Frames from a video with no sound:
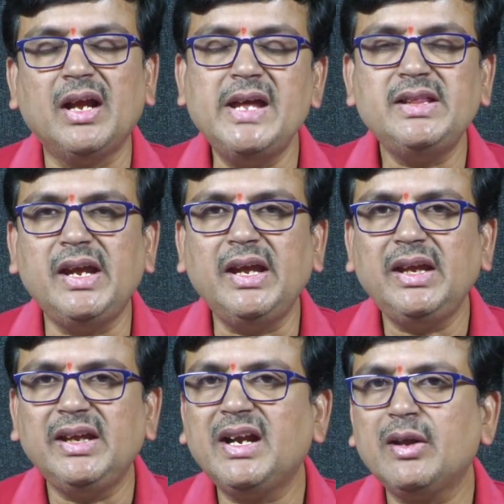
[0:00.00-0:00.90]
అయితే
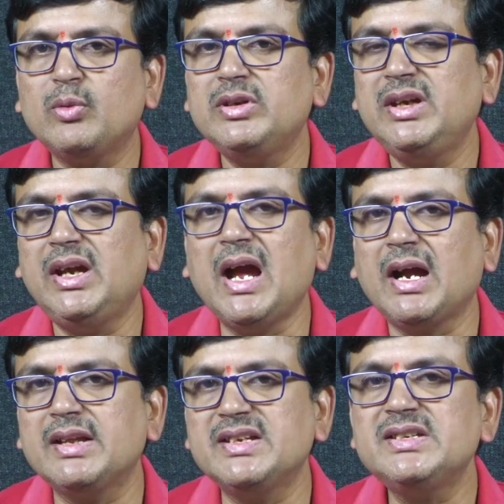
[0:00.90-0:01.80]
ఇక్కడ కొన్ని
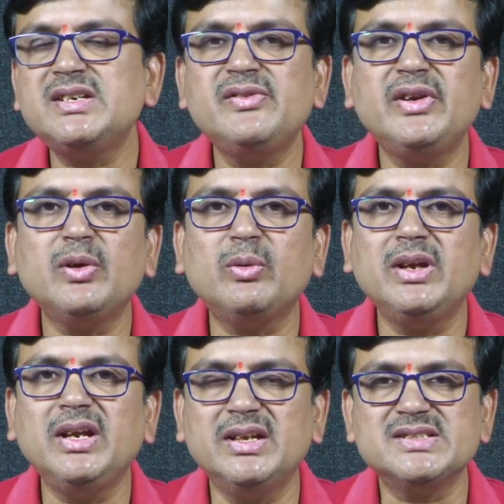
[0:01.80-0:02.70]
అక్కడ చేసినటువంటి
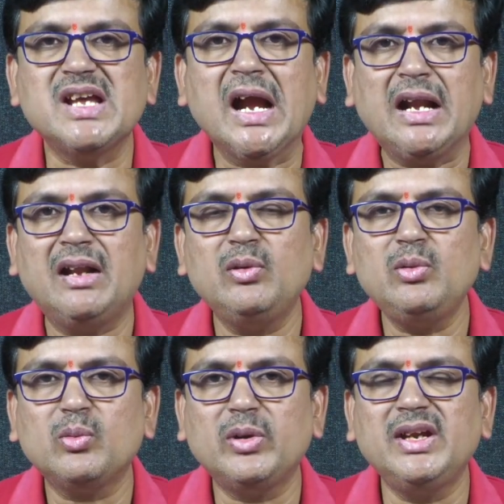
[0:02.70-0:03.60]
కొన్ని సంఘటనలు
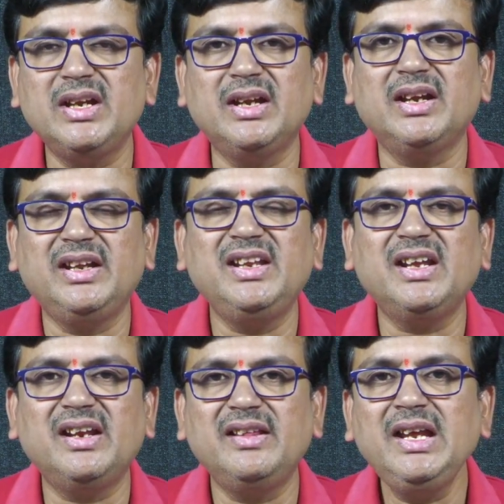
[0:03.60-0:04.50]
కొన్ని ఇది
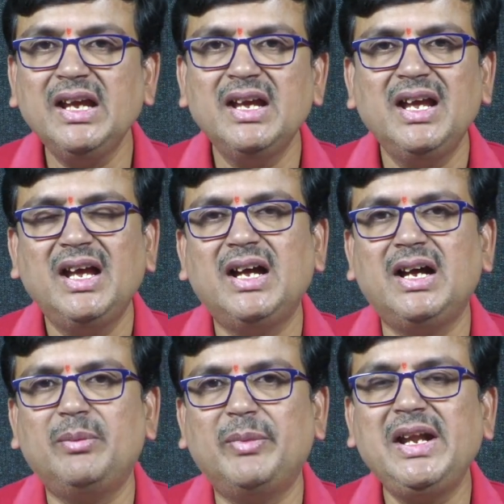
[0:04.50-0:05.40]
అనేది
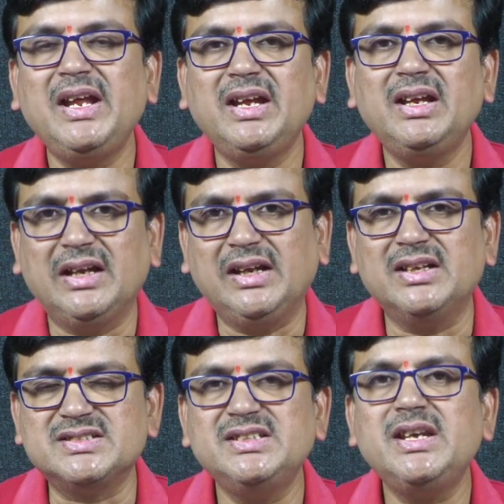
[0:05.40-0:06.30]
మళ్ళీ ఈ
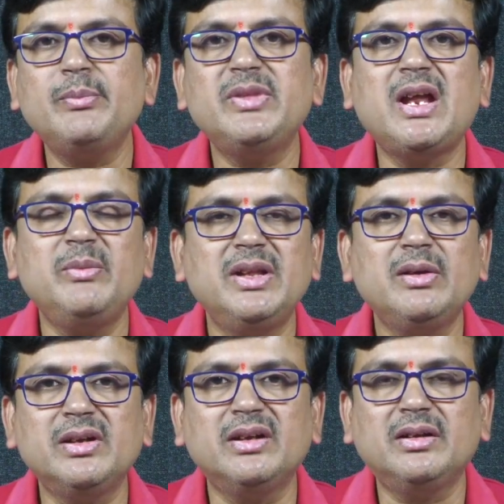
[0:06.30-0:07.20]
సీఎం దాని
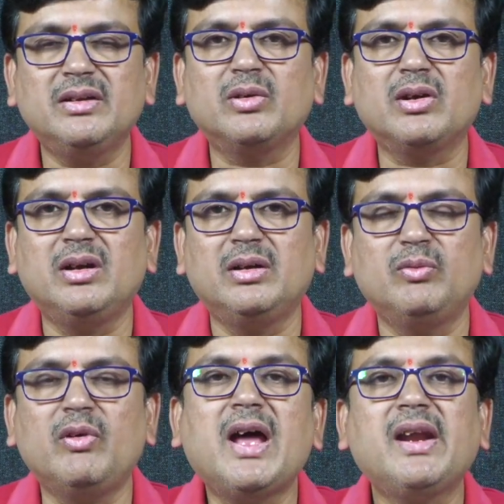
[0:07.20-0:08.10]
మీద ఒక
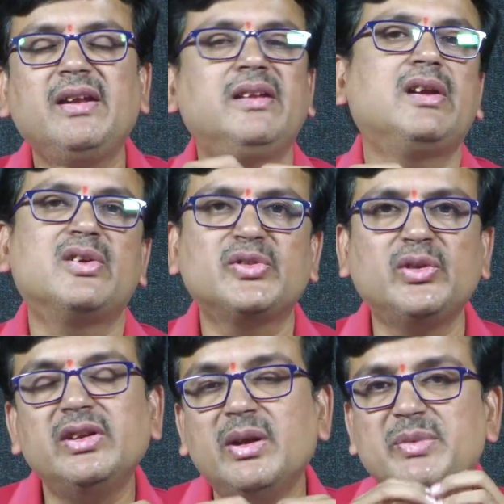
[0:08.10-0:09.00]
వారం
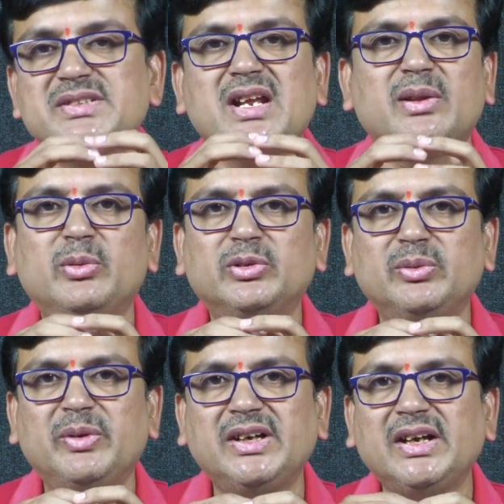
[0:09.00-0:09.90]
నడుస్తుందని చెప్పేసి
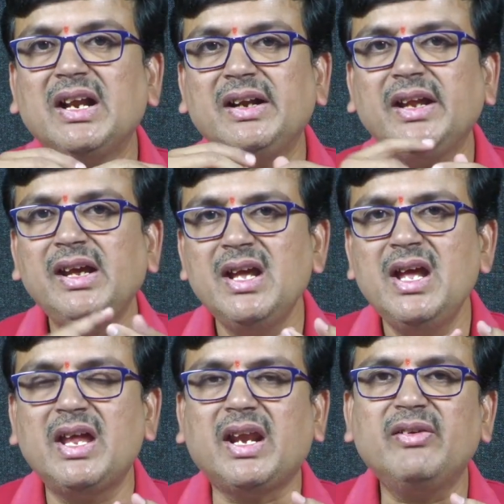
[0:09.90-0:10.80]
అర్థమవుతుంది మనకి ఎట్లా అంటే
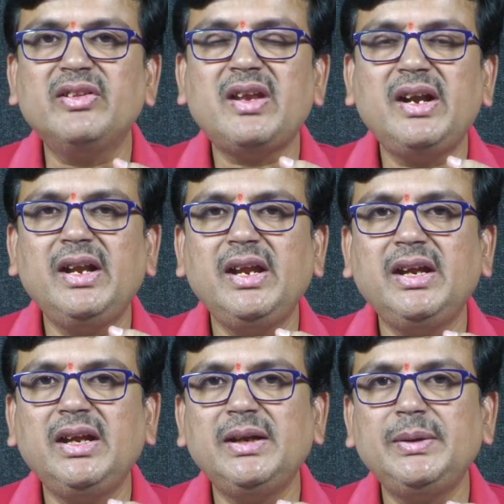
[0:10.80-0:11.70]
రేవంత్
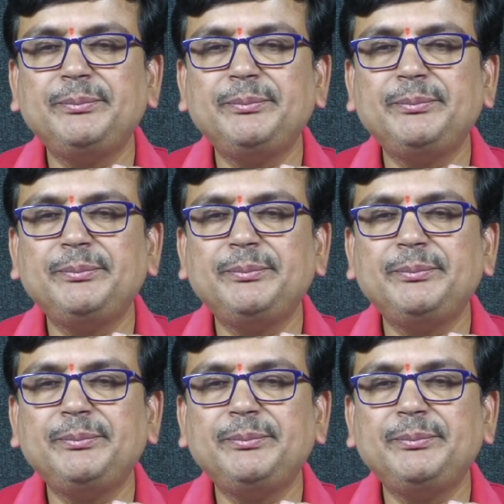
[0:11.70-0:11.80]
రెడ్డికి